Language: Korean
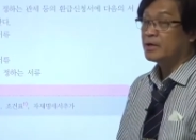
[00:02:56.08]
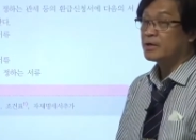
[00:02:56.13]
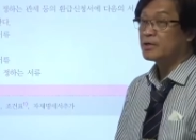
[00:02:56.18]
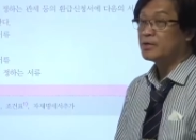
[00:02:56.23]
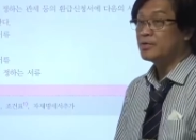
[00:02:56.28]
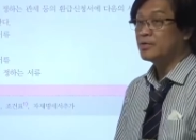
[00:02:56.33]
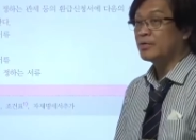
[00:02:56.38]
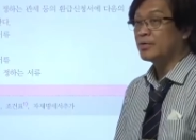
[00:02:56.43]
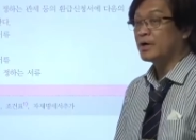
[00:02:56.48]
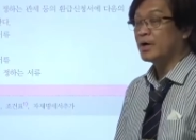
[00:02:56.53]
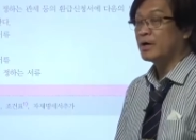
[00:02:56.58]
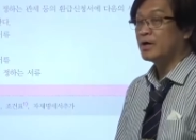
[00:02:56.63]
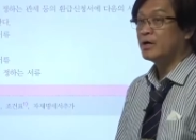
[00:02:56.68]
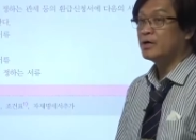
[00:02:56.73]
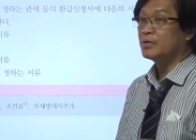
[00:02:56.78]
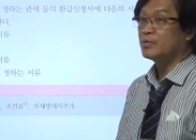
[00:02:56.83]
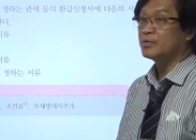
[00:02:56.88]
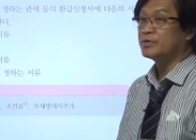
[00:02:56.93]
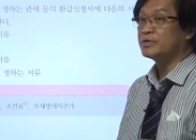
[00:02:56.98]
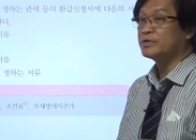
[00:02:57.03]
그리고
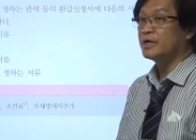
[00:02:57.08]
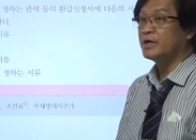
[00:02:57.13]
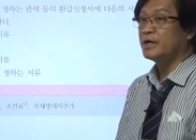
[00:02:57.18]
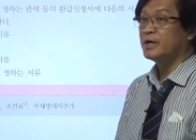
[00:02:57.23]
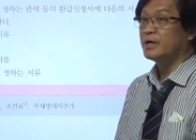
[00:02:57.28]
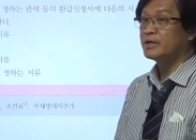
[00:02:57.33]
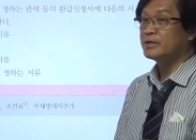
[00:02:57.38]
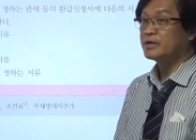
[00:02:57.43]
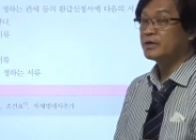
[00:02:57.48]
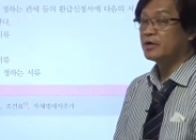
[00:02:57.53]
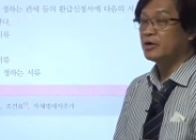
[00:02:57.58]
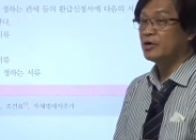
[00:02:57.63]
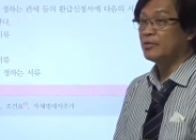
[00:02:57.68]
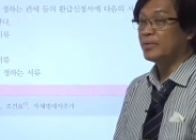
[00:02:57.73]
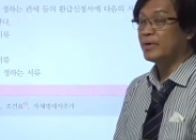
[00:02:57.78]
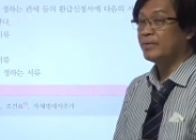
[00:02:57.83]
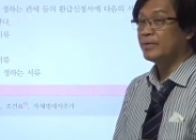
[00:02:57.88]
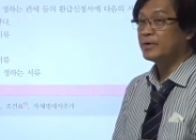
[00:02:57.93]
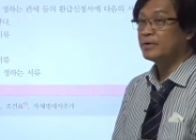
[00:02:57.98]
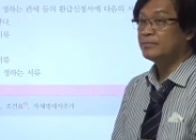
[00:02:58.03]
각각의 원자재가
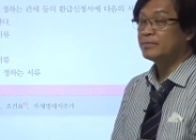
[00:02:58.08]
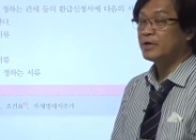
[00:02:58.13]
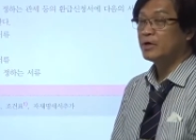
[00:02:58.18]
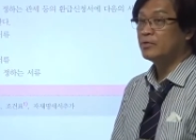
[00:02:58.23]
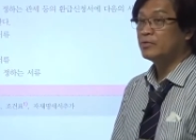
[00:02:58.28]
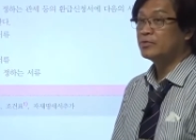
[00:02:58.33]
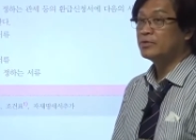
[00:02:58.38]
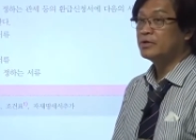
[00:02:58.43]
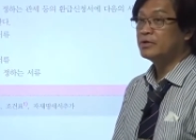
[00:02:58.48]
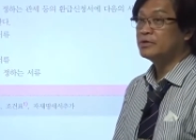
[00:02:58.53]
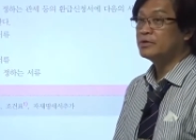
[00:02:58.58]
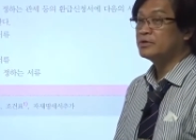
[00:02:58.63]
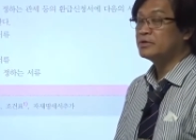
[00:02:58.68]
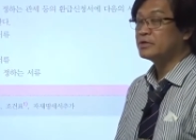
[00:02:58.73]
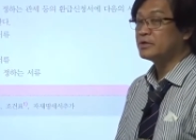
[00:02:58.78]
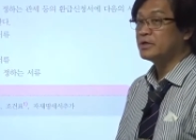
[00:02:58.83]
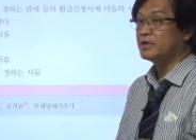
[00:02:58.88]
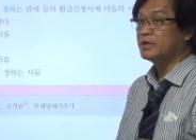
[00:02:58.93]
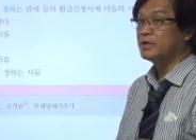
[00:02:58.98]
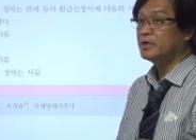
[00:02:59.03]
얼마만큼
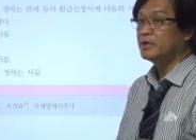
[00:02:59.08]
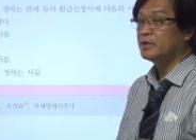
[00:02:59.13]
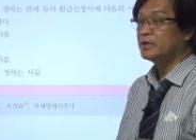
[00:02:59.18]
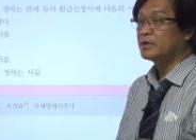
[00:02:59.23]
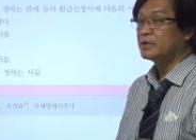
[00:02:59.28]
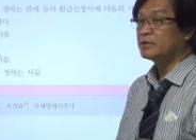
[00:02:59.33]
사용됐는지